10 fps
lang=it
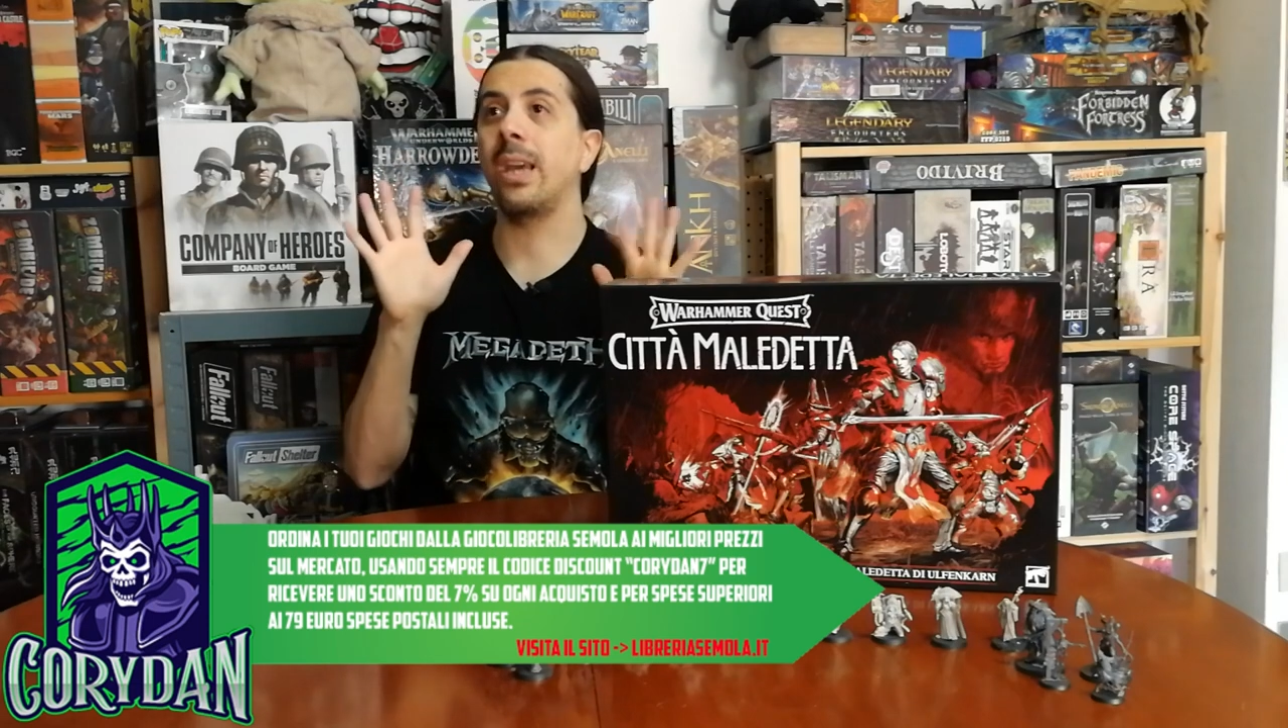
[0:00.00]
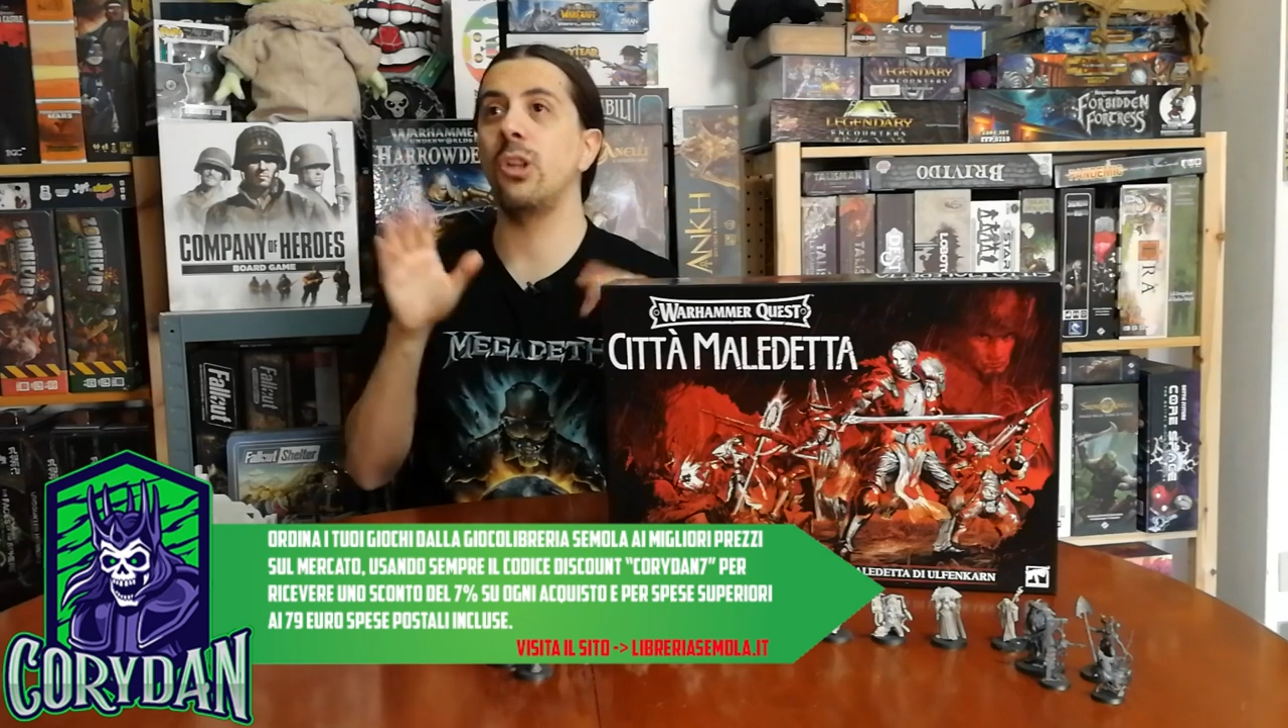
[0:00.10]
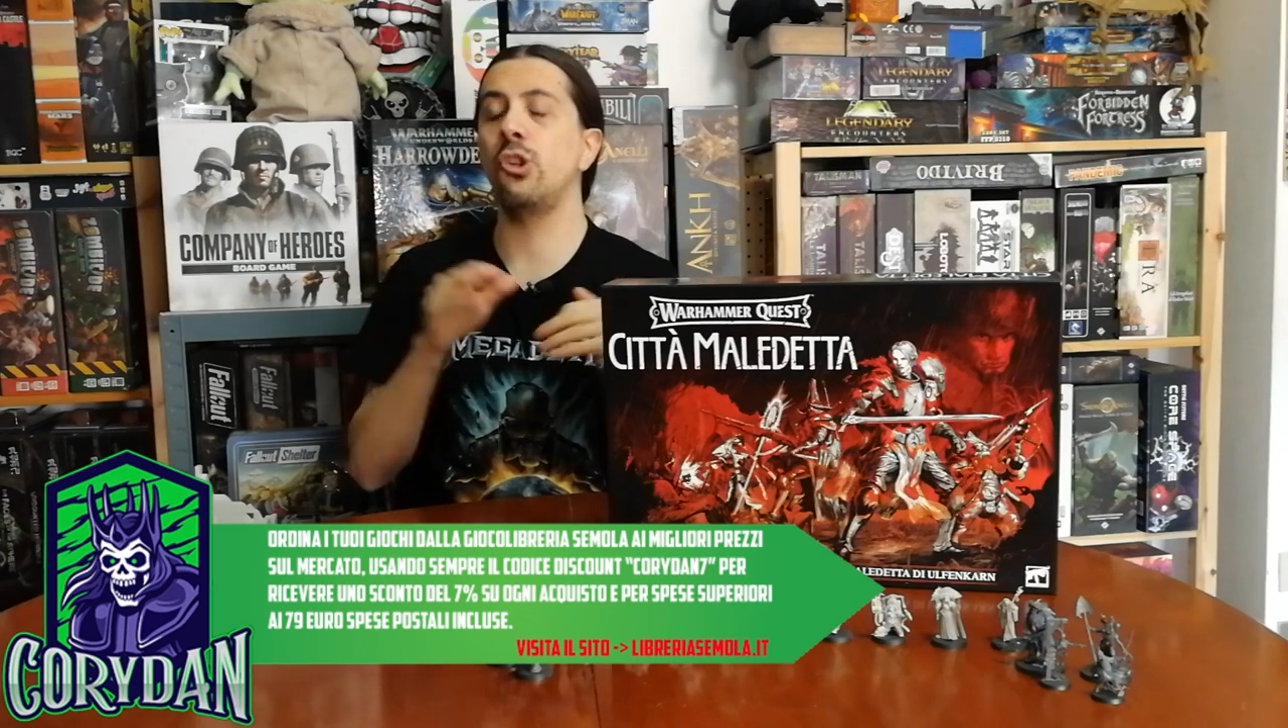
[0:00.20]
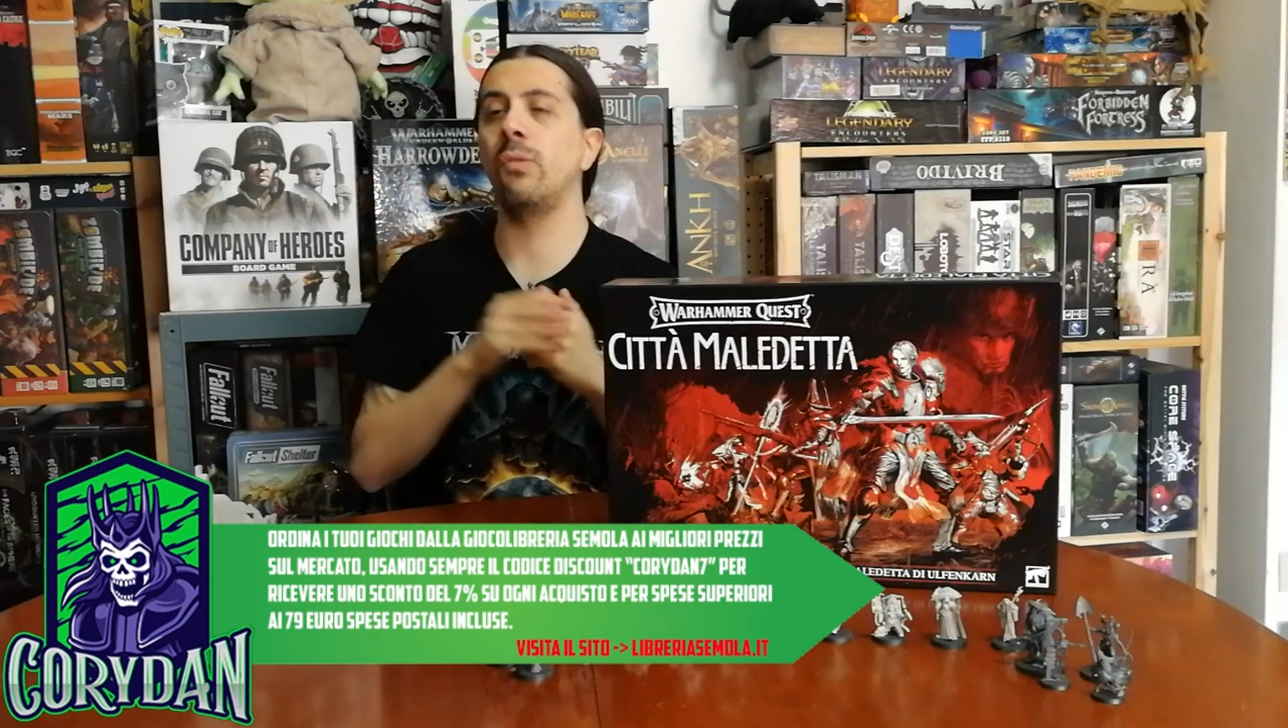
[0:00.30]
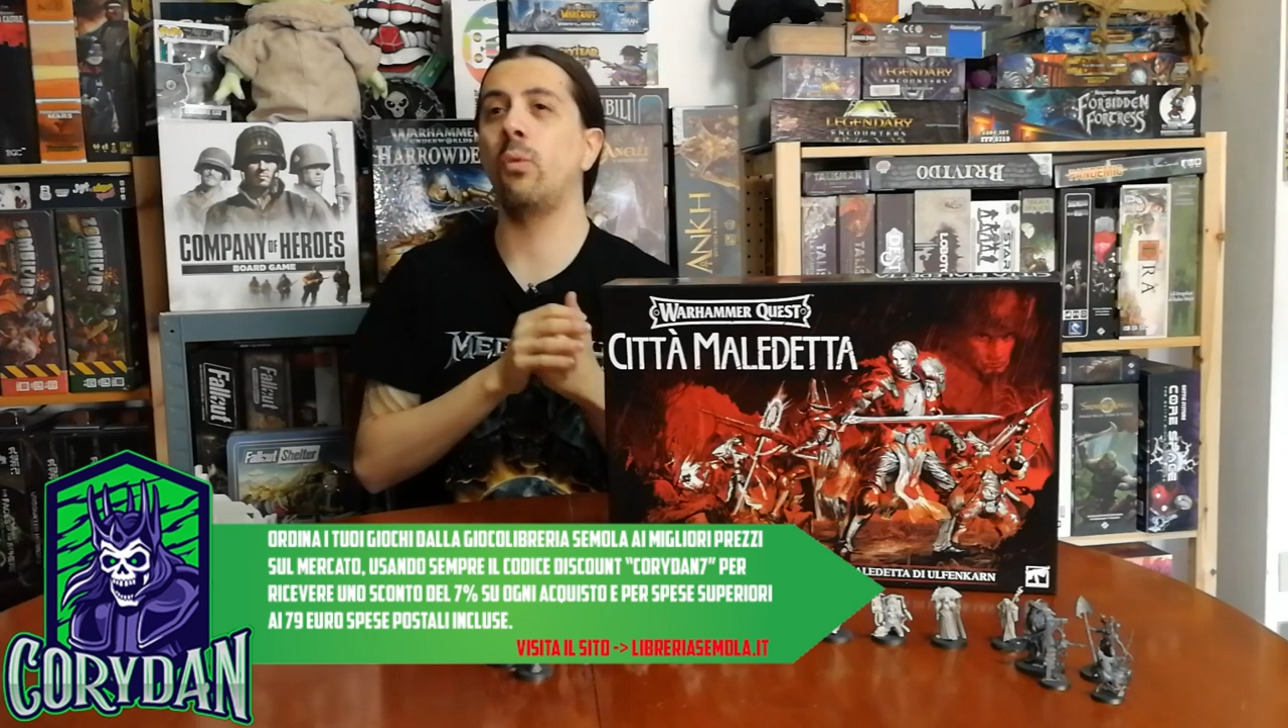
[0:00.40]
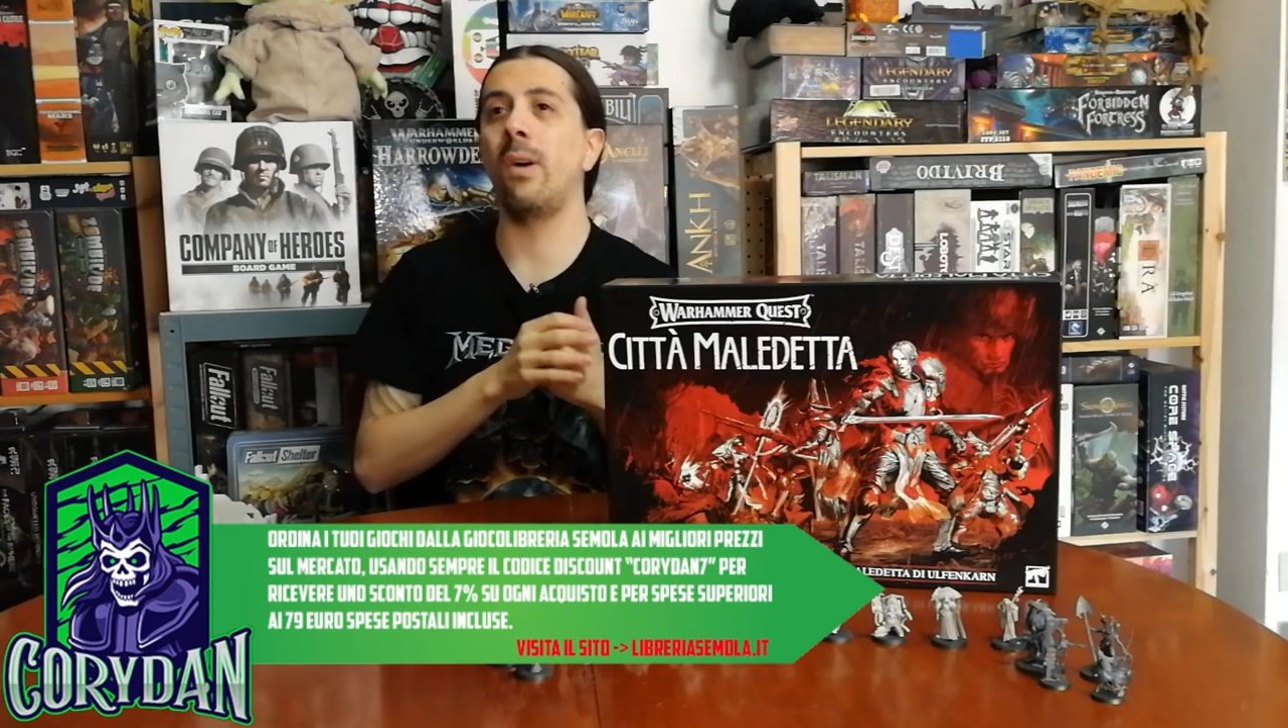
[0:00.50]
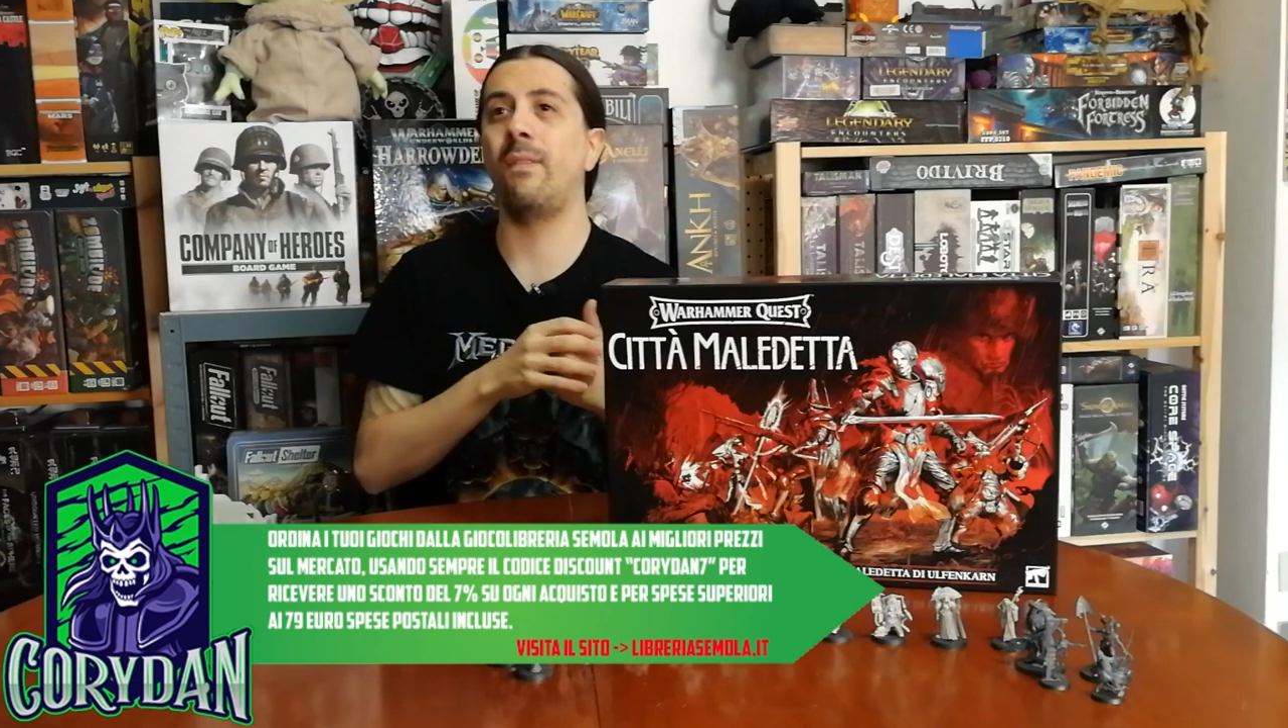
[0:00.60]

che GV ha